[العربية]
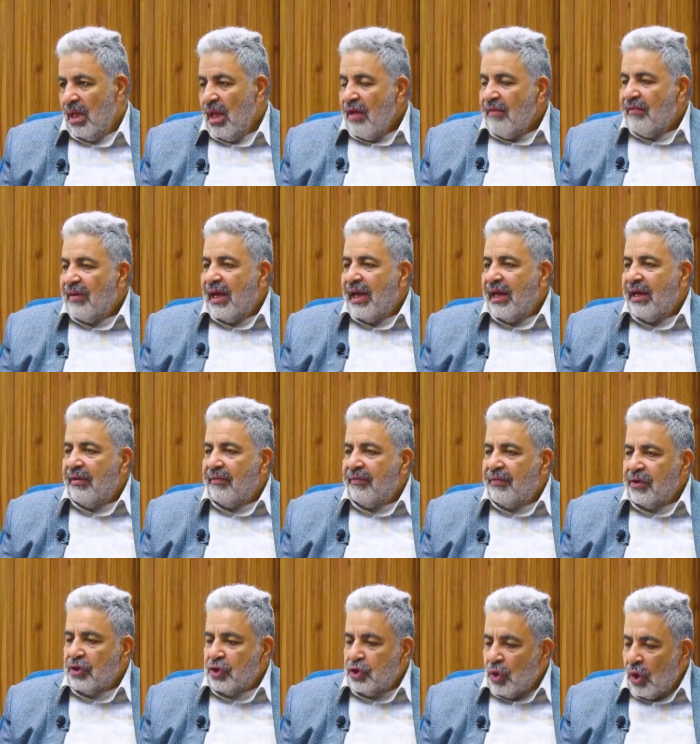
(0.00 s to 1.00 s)
ففي
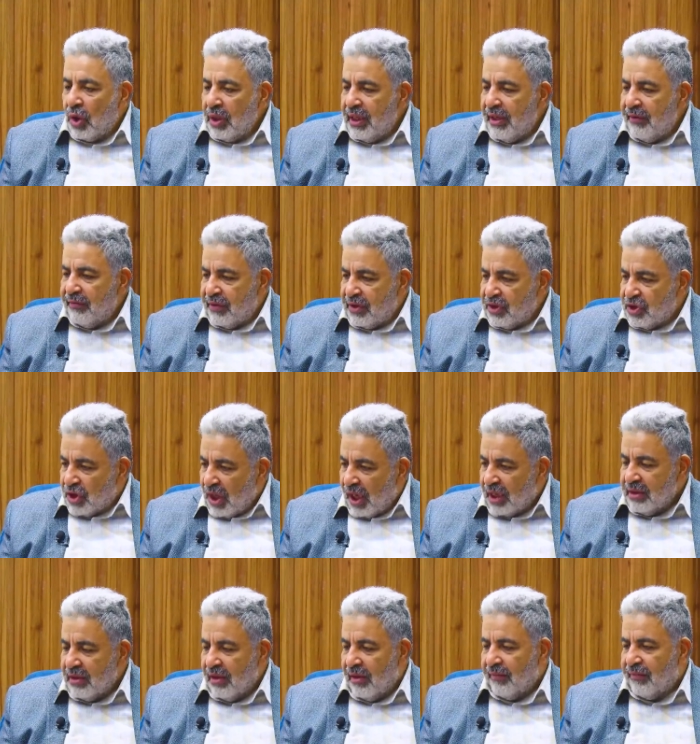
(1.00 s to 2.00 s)
الشغل في ان شاء
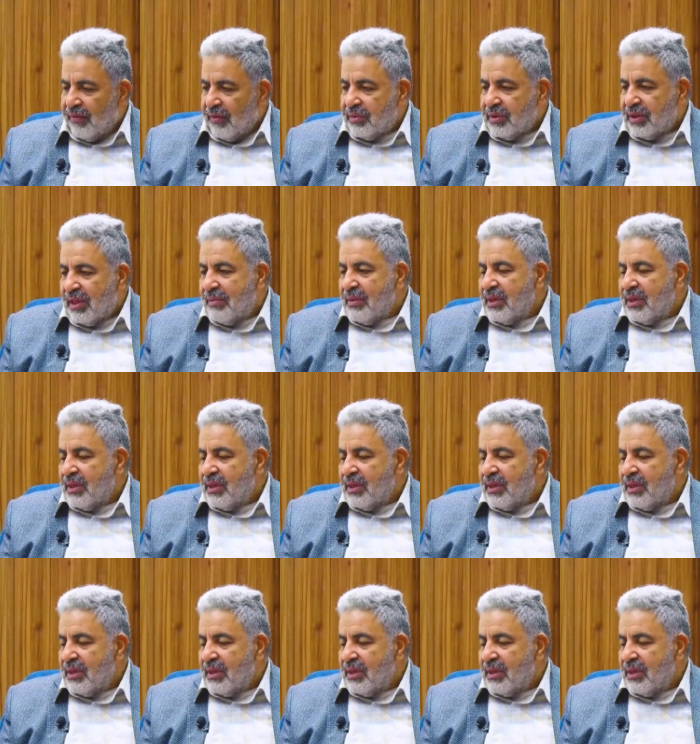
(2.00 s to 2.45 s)
الله في برنامج